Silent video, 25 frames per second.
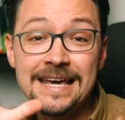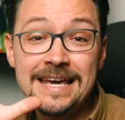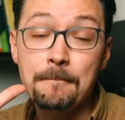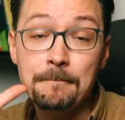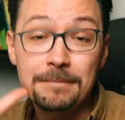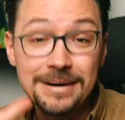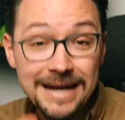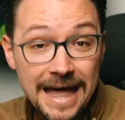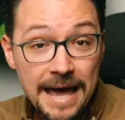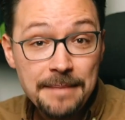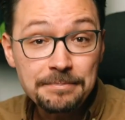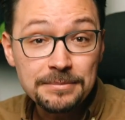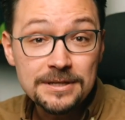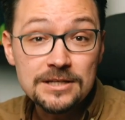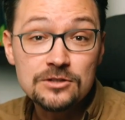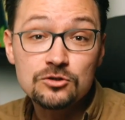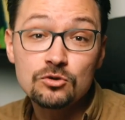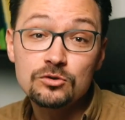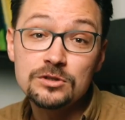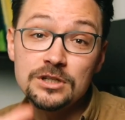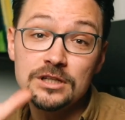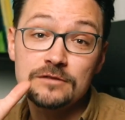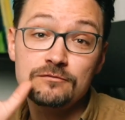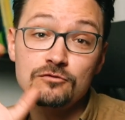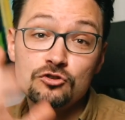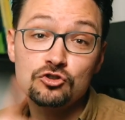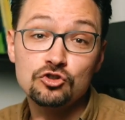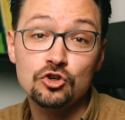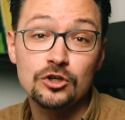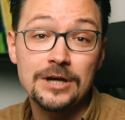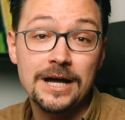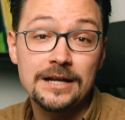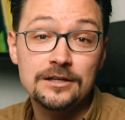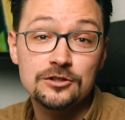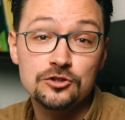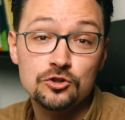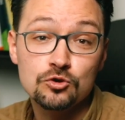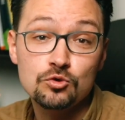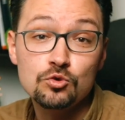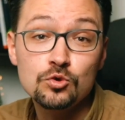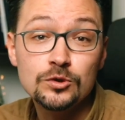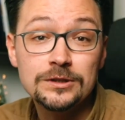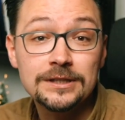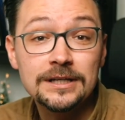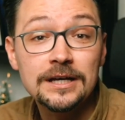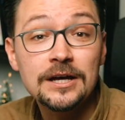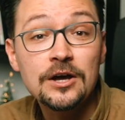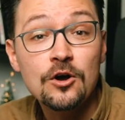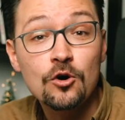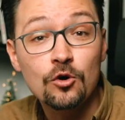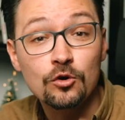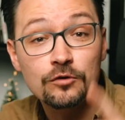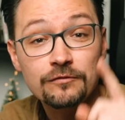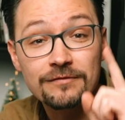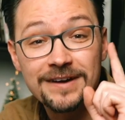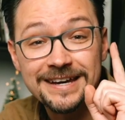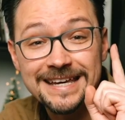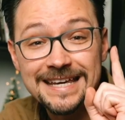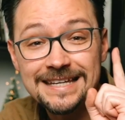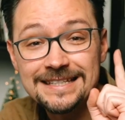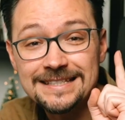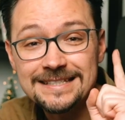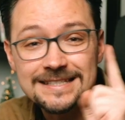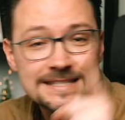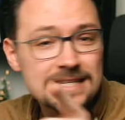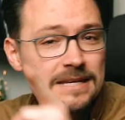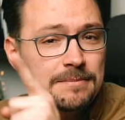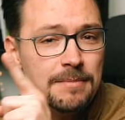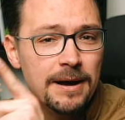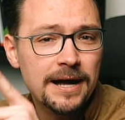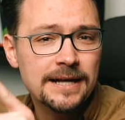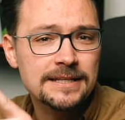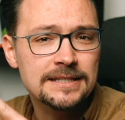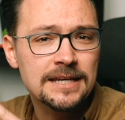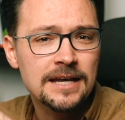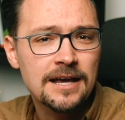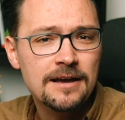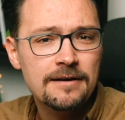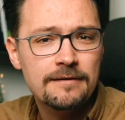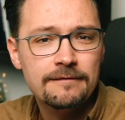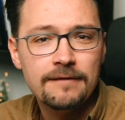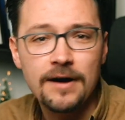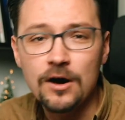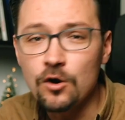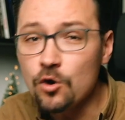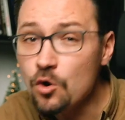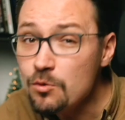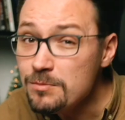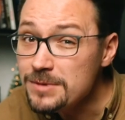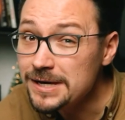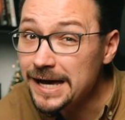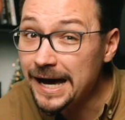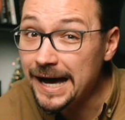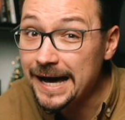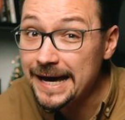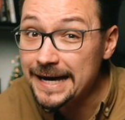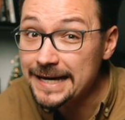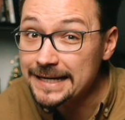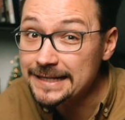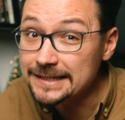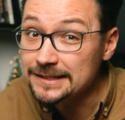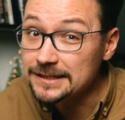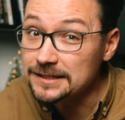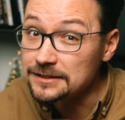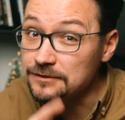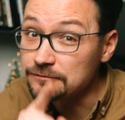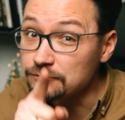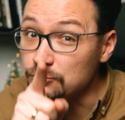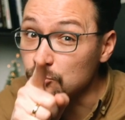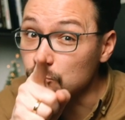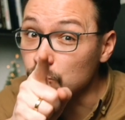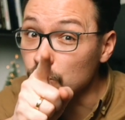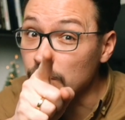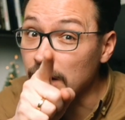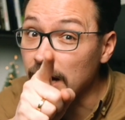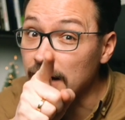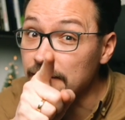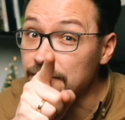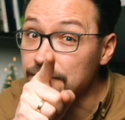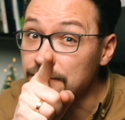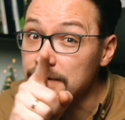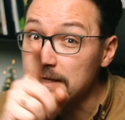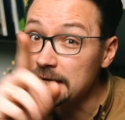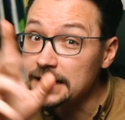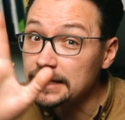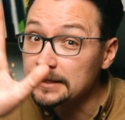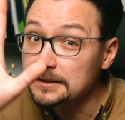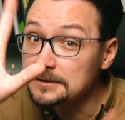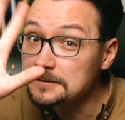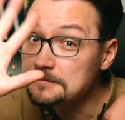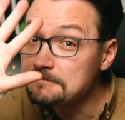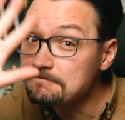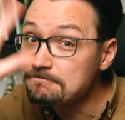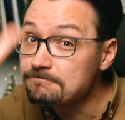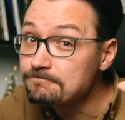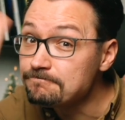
bleibt gesund, ich wünsche euch alles Gute und vergesst niemals, warum ihr eigentlich fotografiert.